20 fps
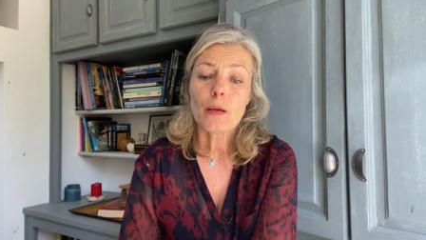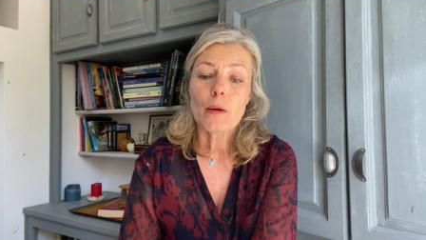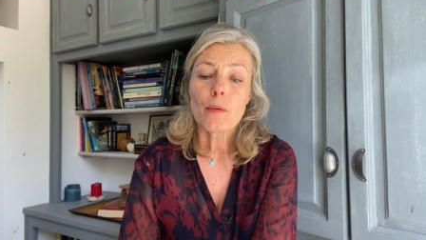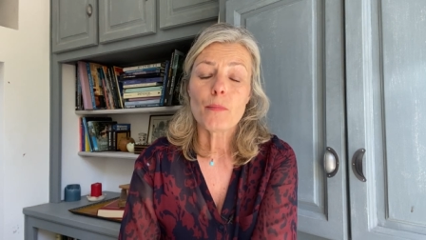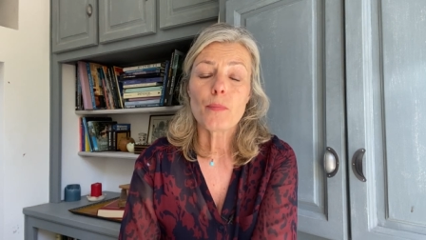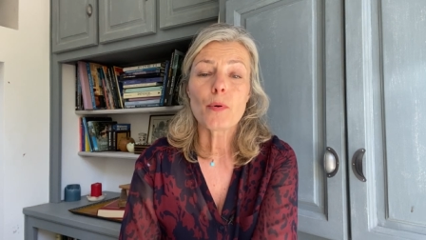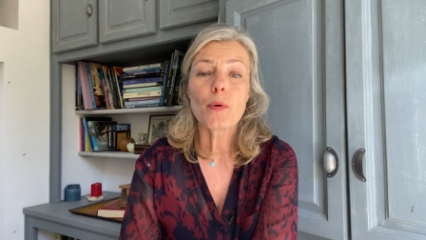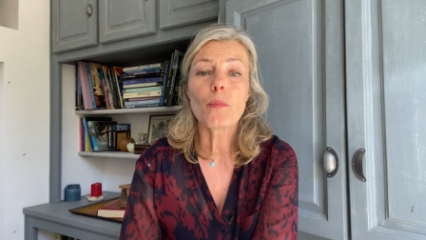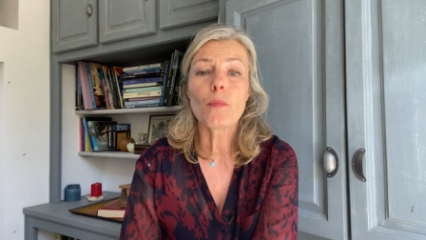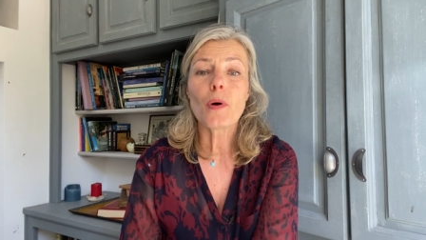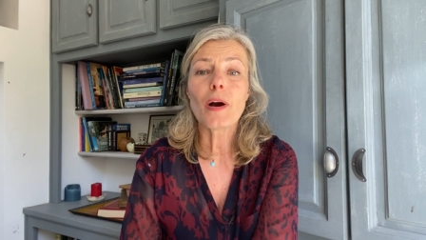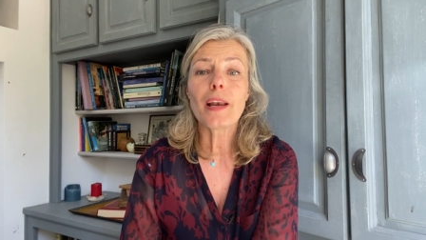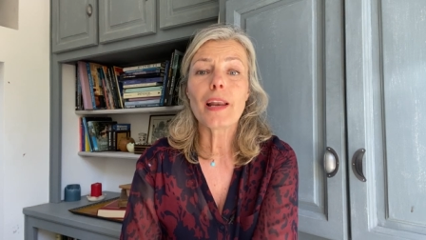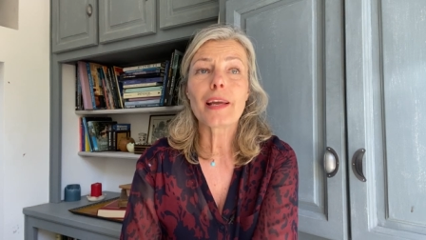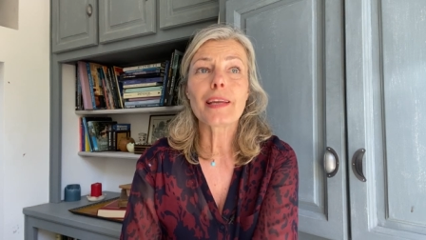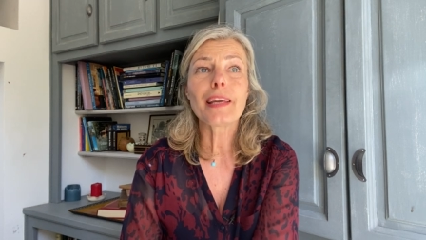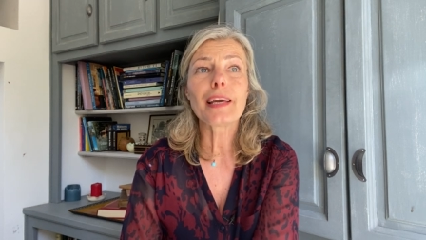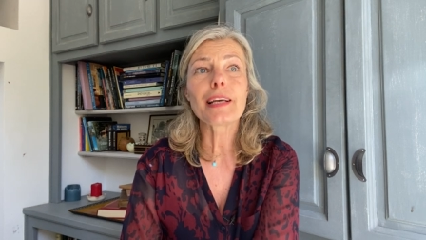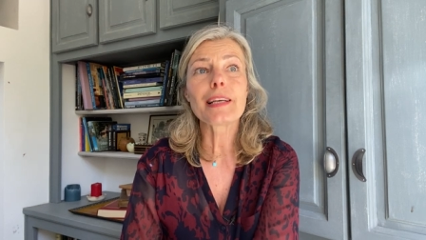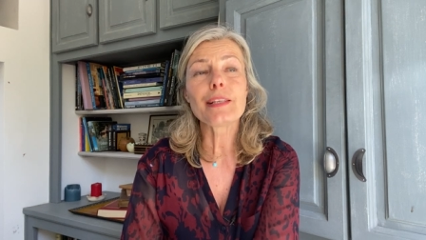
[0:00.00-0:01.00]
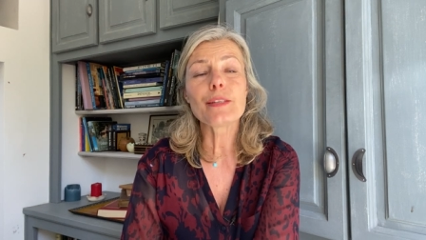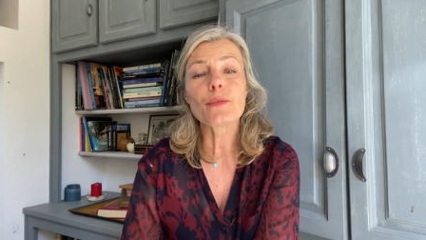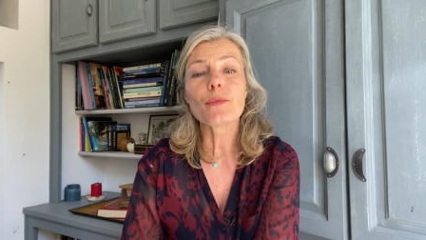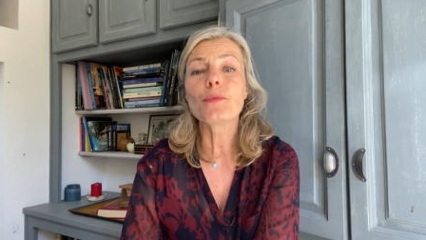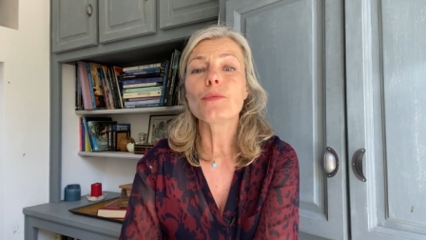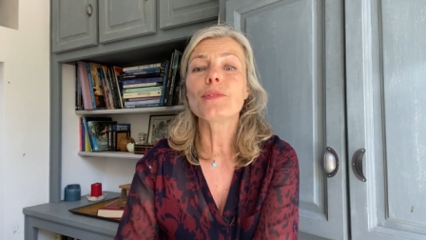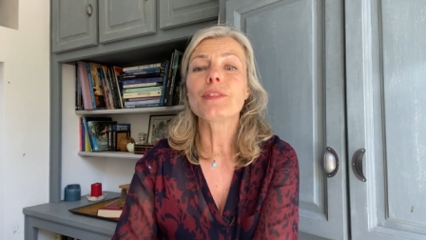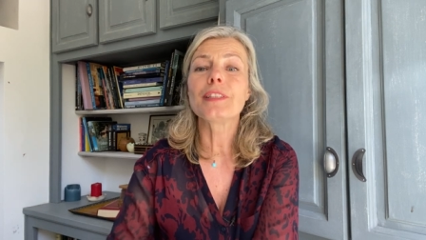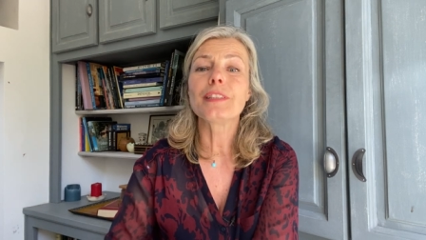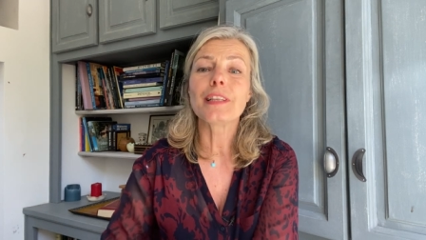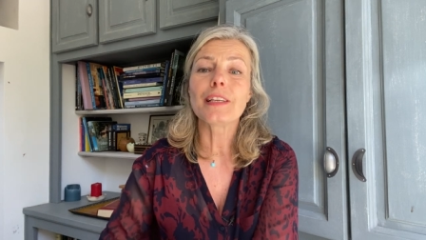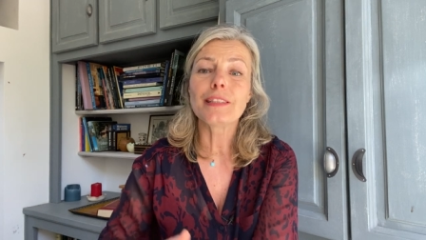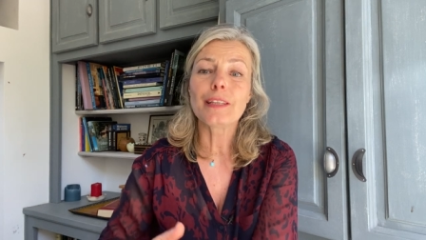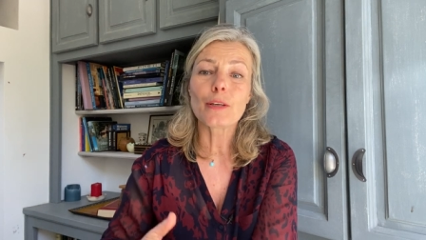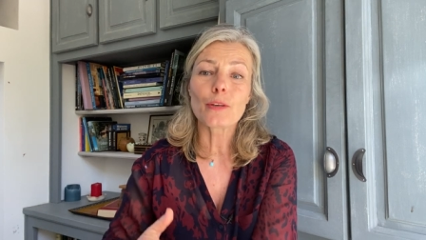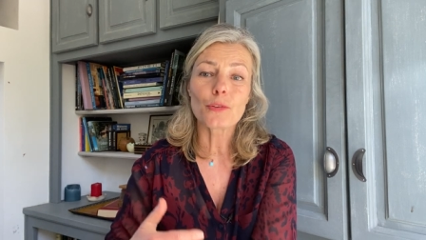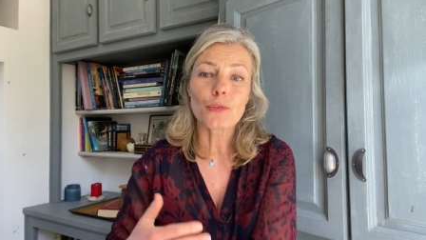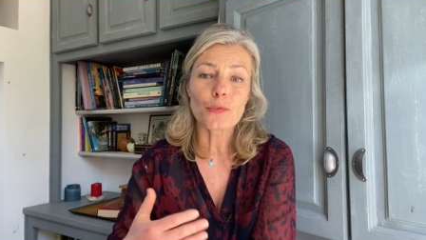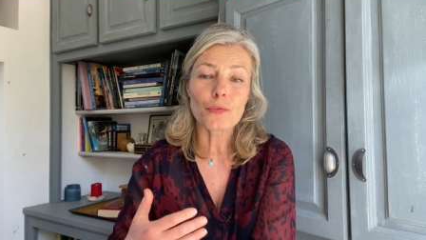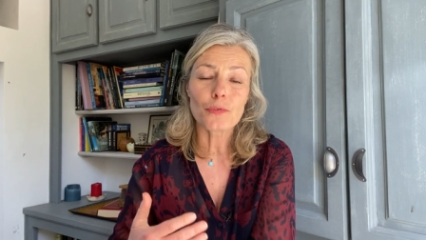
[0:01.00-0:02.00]
Pour moi, la guérison,
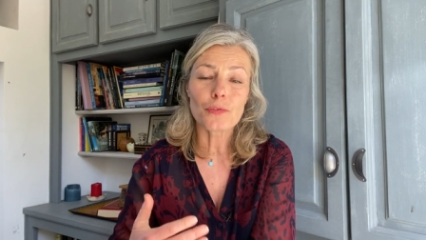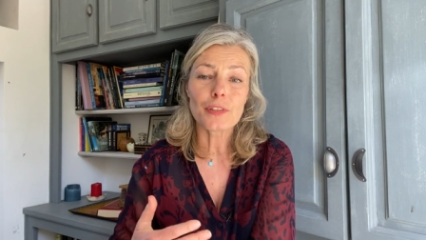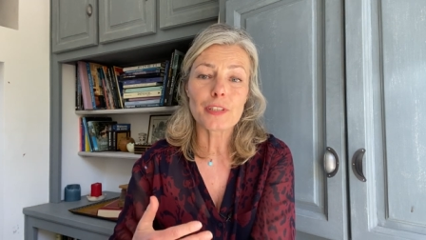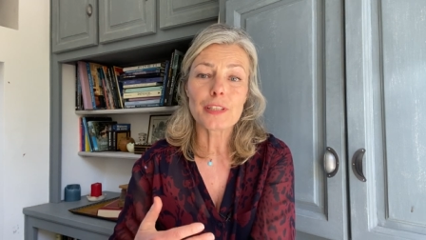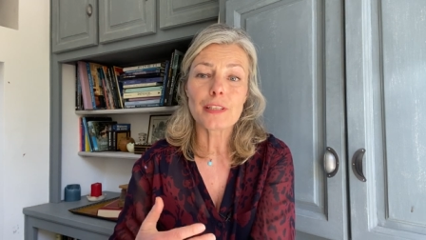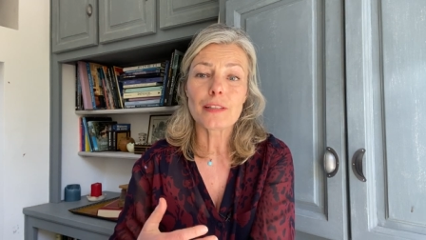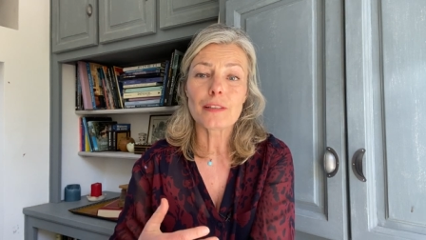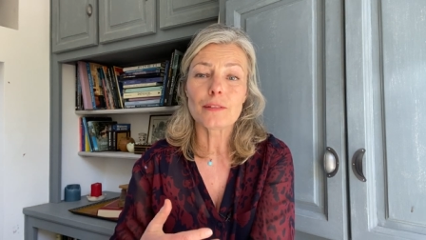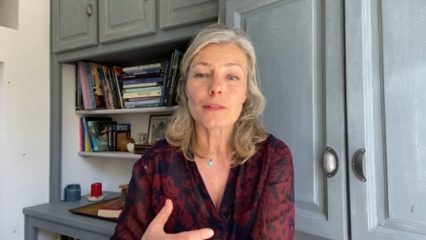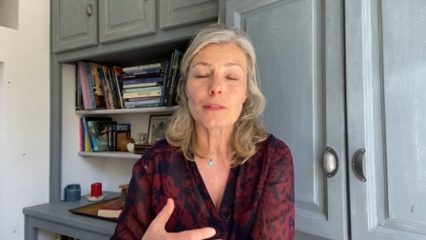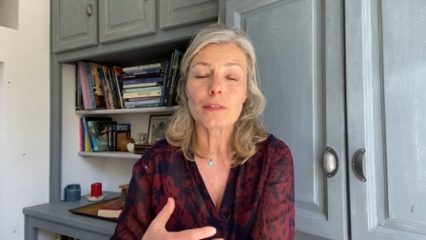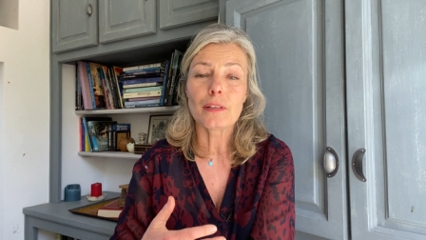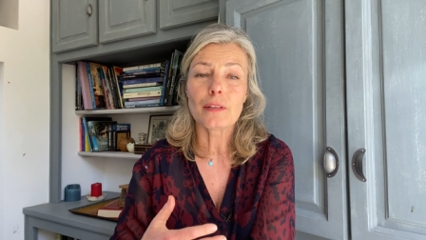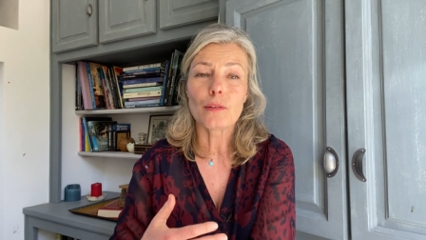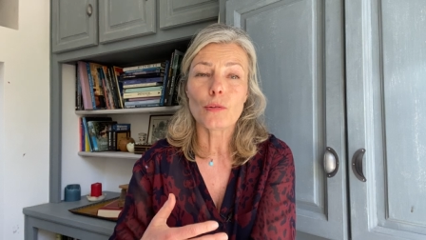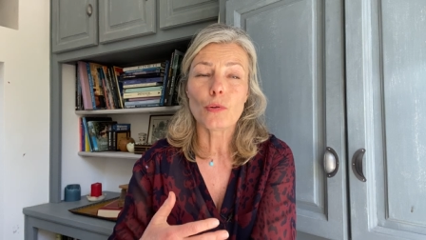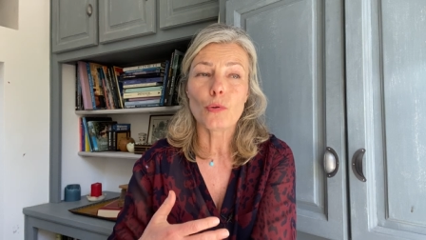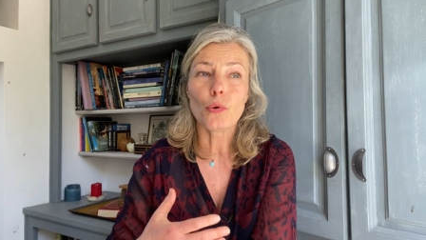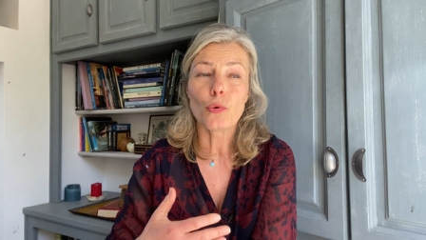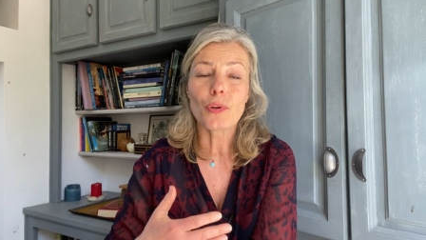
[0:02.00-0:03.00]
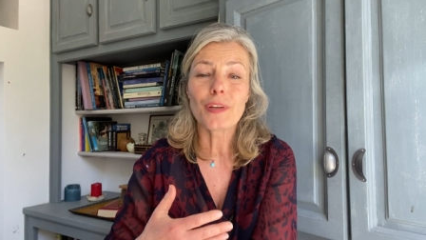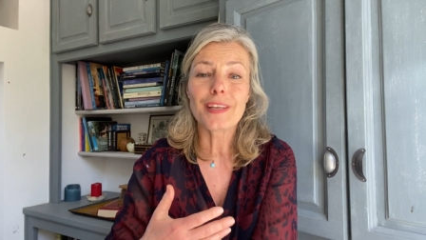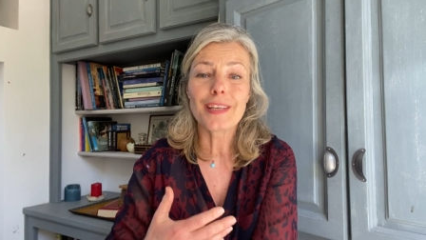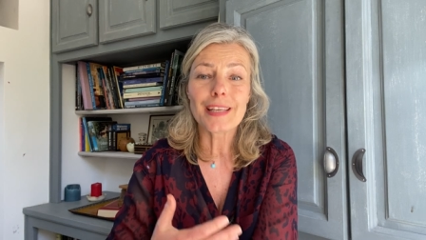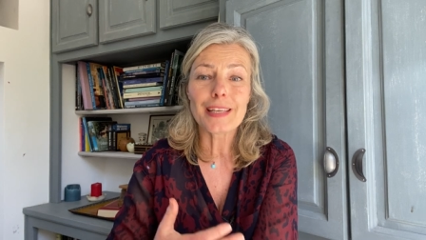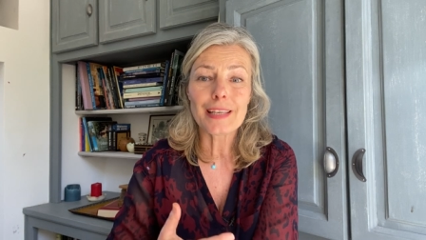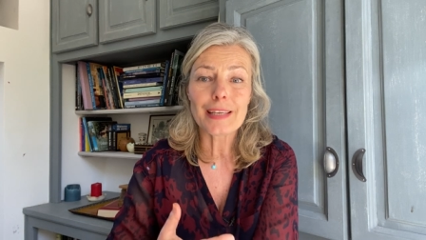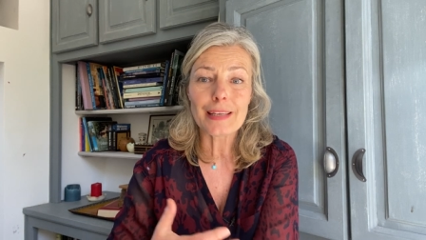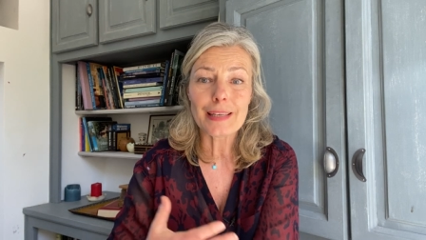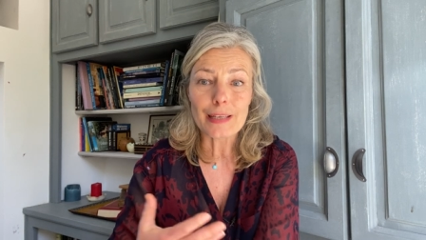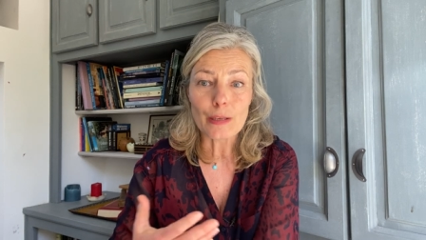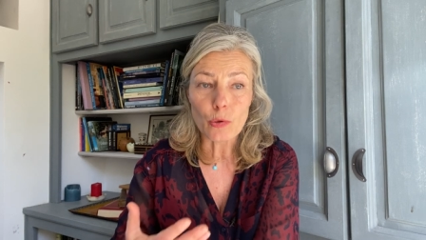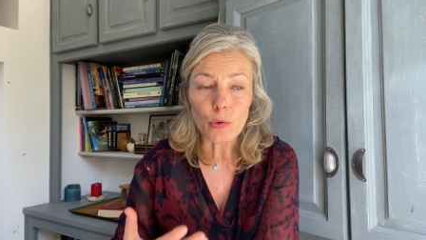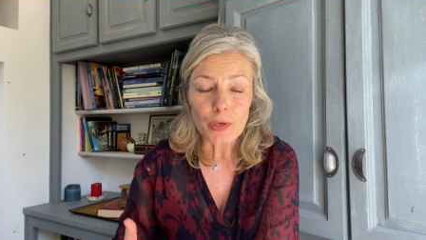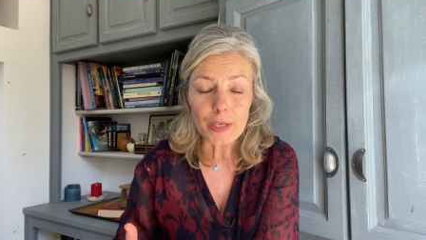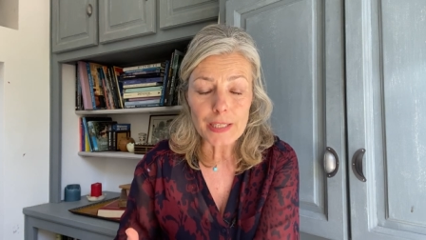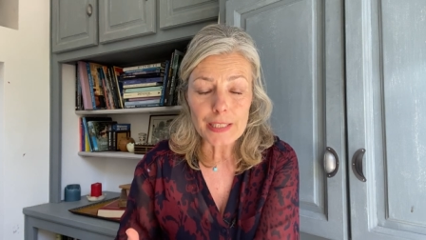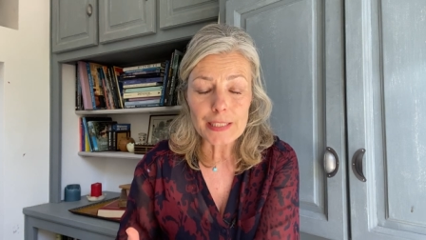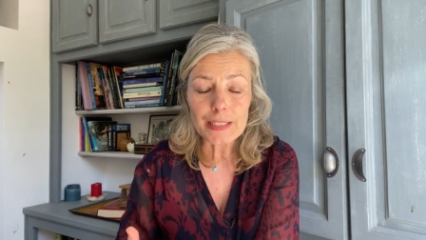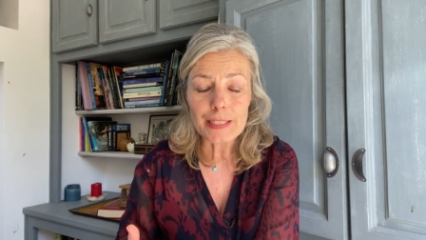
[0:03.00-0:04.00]
c'est-à-dire retrouver le gai et le
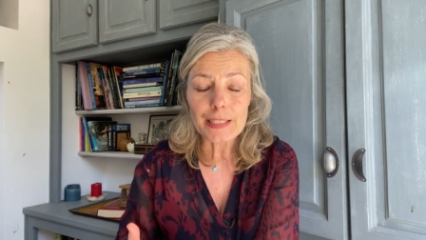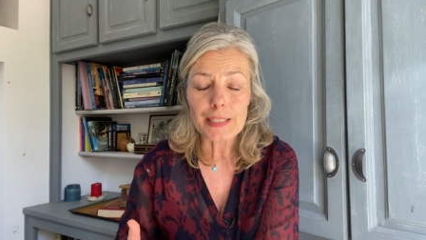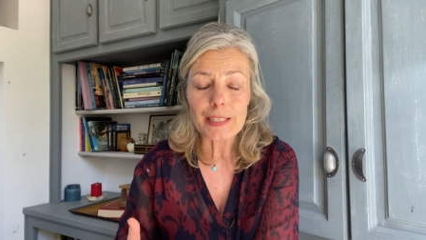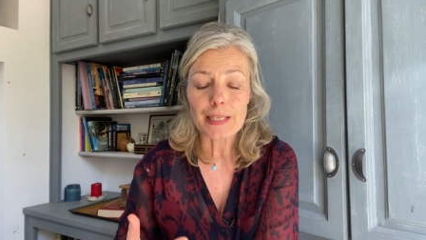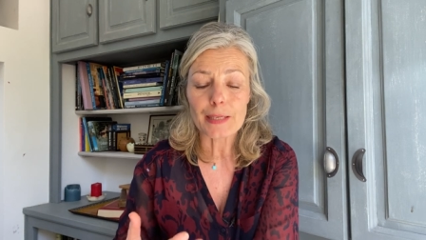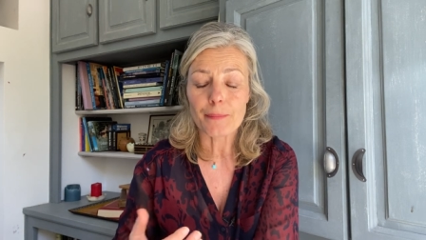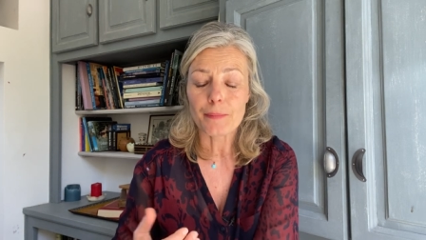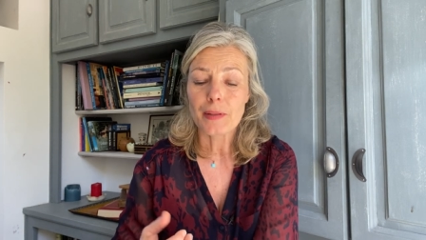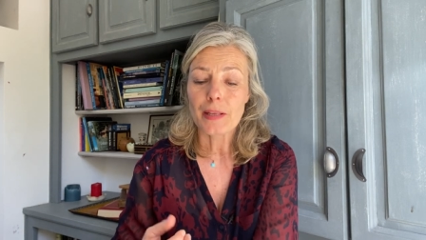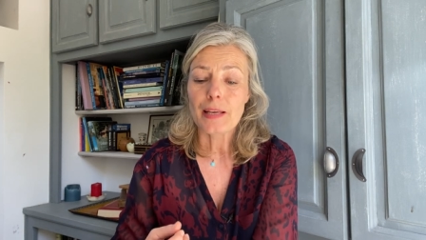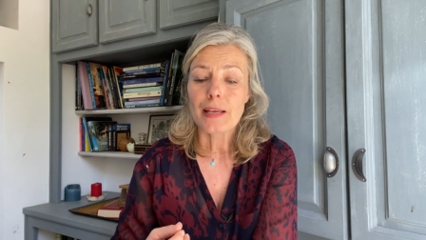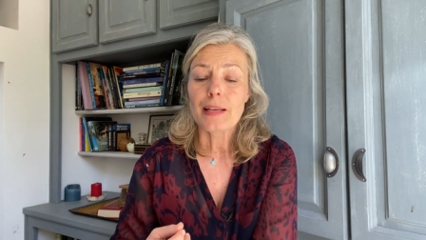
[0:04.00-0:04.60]
rire,